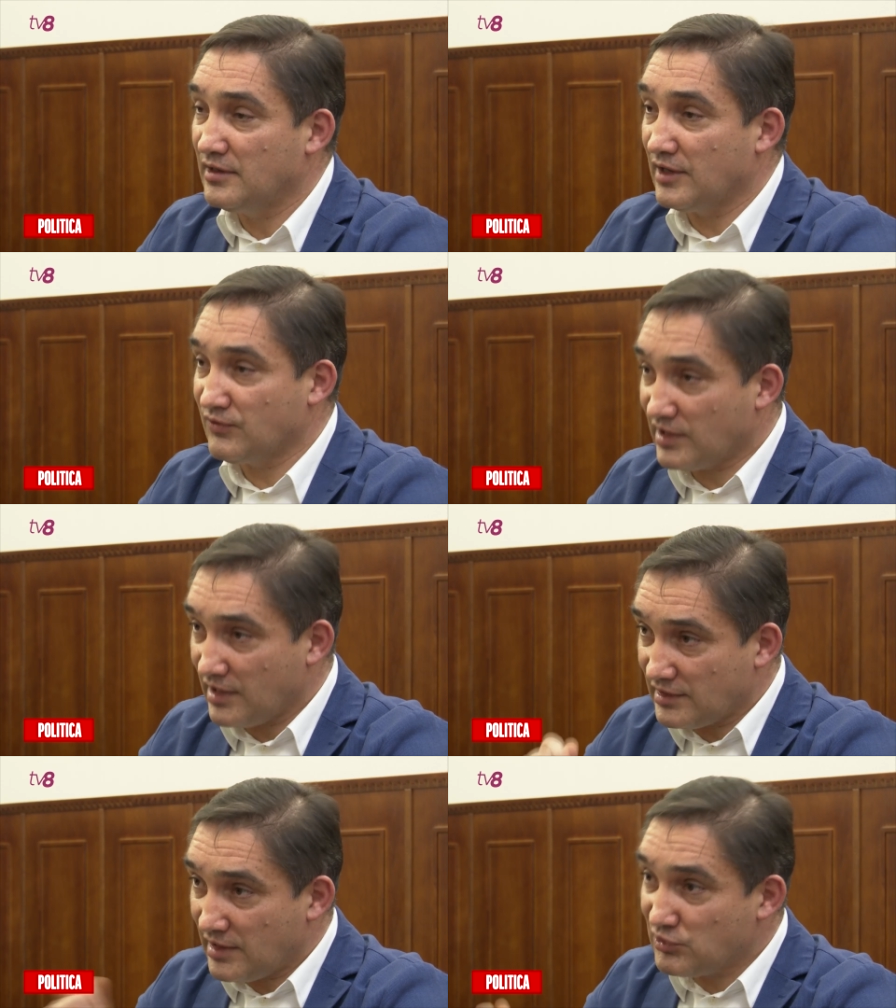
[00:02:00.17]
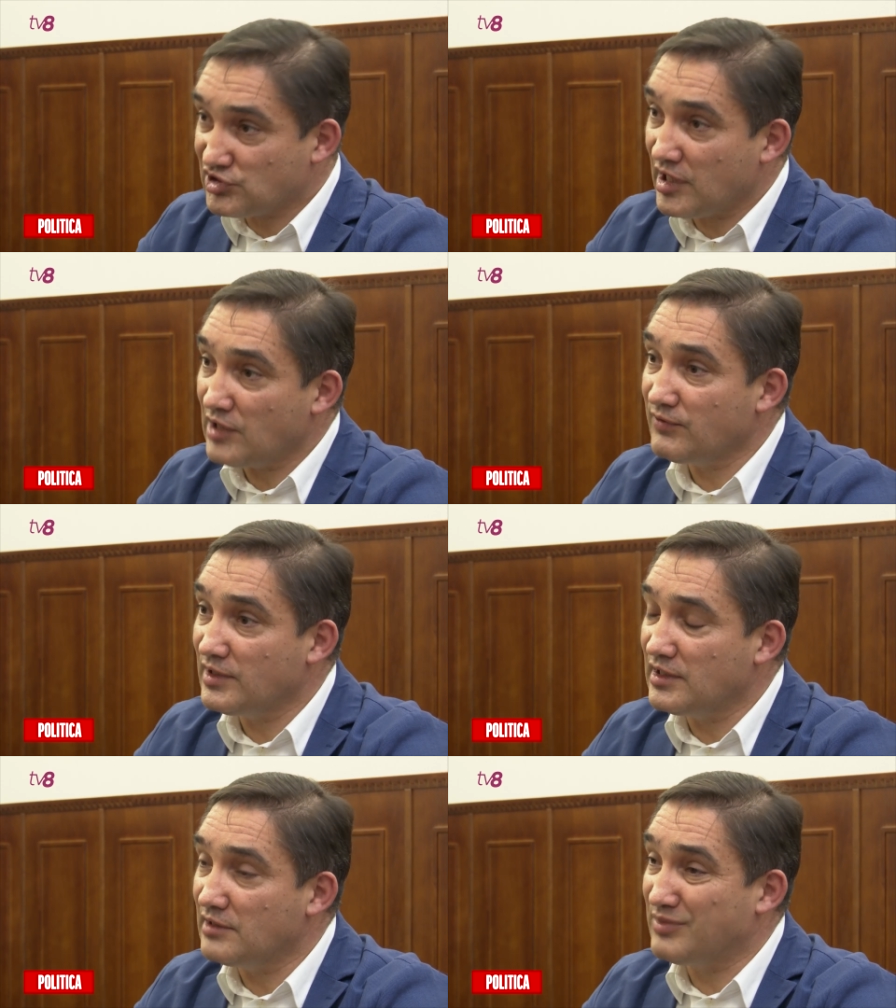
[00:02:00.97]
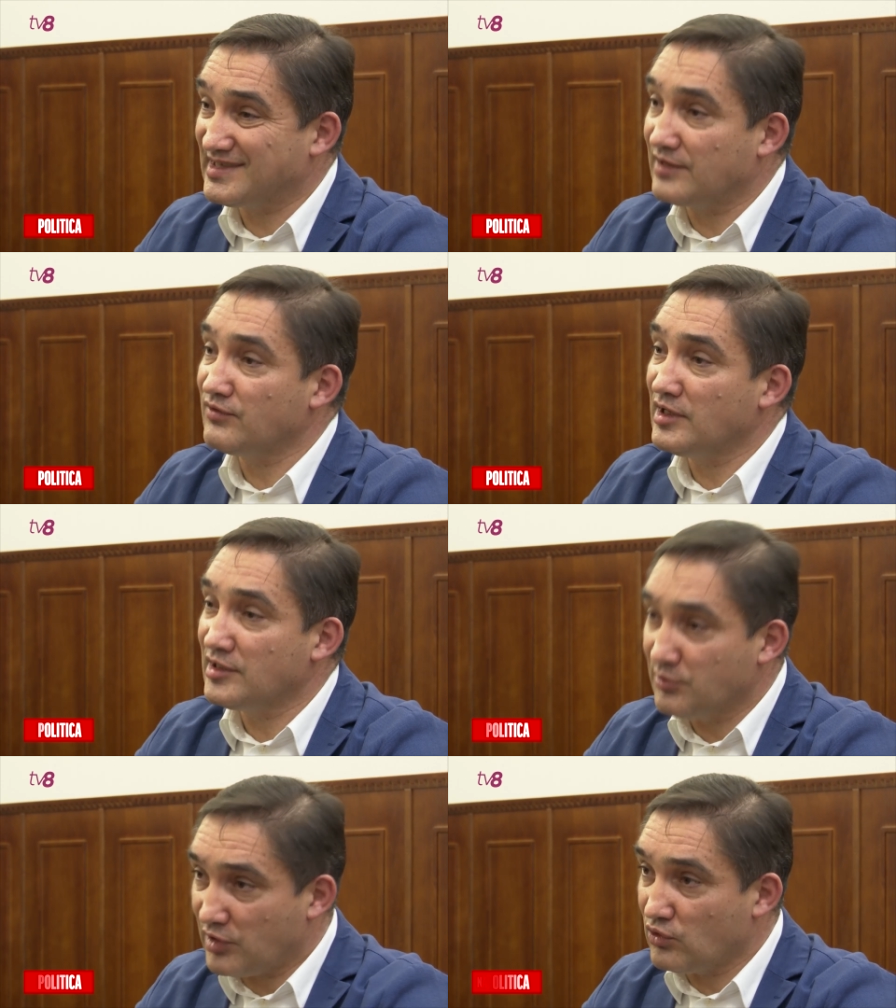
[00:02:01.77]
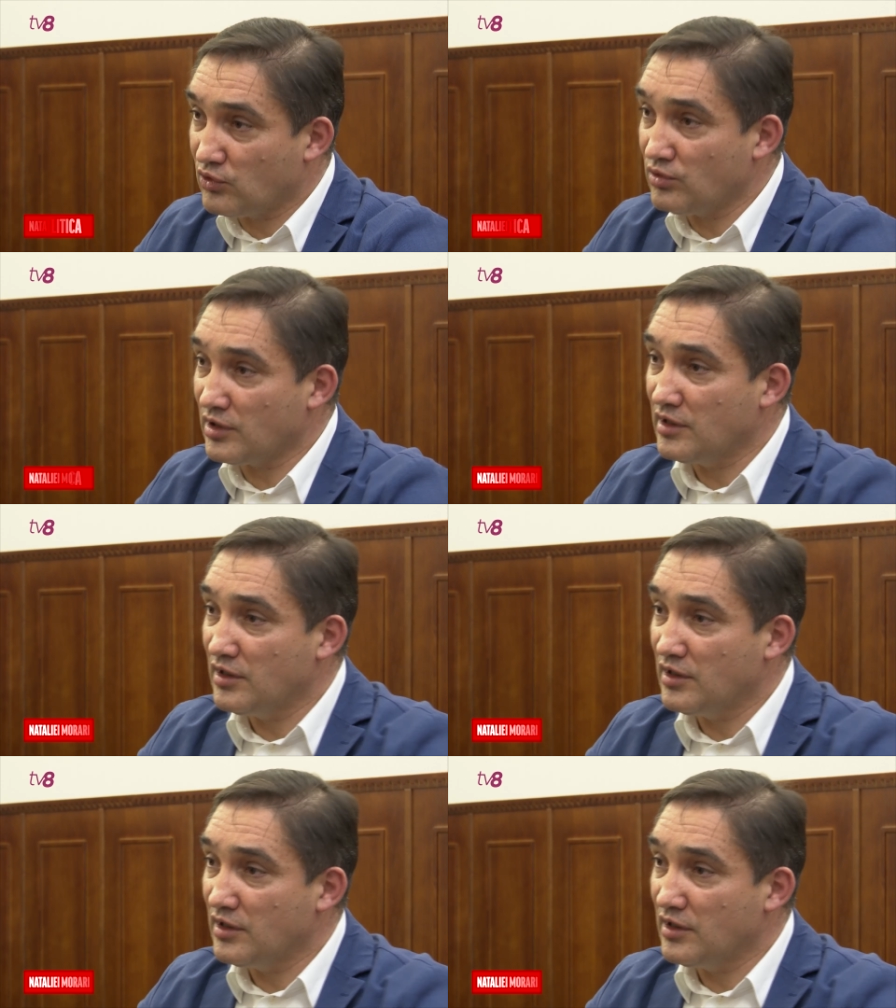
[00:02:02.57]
Адвокаты обжаловали постановление прокурора